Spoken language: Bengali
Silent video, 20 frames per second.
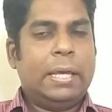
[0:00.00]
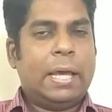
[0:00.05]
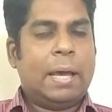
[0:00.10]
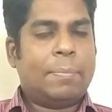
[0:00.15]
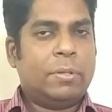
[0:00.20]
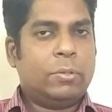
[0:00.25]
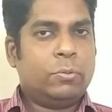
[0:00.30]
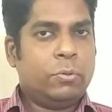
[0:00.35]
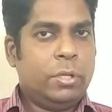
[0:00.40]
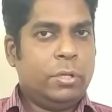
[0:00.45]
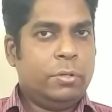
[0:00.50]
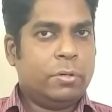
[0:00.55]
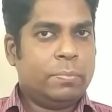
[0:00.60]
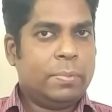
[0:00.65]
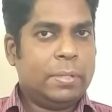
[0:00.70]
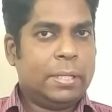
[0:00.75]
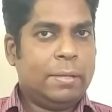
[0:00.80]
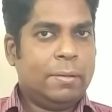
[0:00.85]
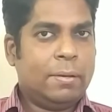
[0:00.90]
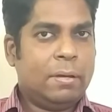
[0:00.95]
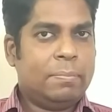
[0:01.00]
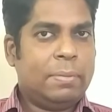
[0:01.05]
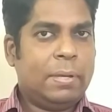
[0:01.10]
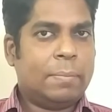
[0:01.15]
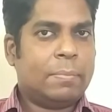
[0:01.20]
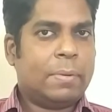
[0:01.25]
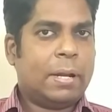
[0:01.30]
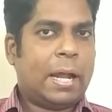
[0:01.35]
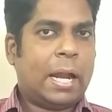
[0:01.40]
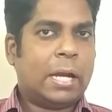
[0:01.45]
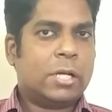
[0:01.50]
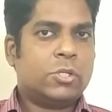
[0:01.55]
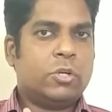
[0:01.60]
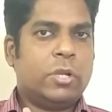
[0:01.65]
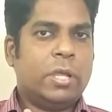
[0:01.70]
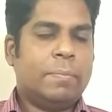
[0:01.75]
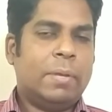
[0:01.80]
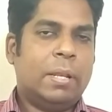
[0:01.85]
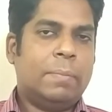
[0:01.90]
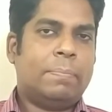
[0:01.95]
আপনি তৈরি করবেন কীভাবে আপনার
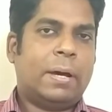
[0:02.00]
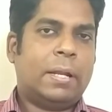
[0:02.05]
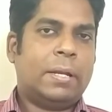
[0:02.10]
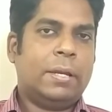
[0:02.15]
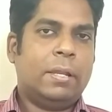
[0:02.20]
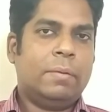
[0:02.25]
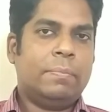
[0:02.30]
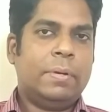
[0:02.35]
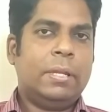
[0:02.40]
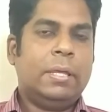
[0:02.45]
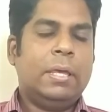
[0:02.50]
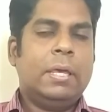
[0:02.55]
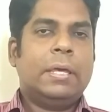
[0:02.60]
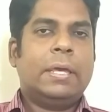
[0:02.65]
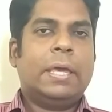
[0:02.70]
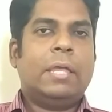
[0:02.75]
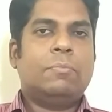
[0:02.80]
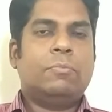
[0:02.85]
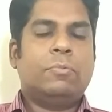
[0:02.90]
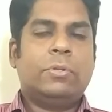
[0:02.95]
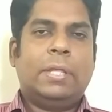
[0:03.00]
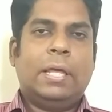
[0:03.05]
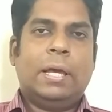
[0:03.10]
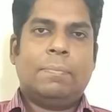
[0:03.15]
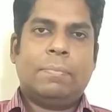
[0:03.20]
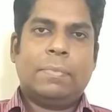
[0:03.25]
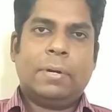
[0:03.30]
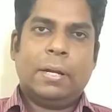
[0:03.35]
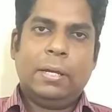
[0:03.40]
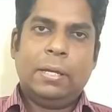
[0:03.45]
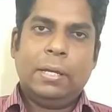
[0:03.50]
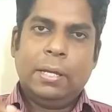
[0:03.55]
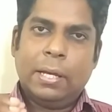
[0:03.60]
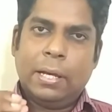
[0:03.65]
আটশো এম পানি নেবেন এর মধ্যে আপনারা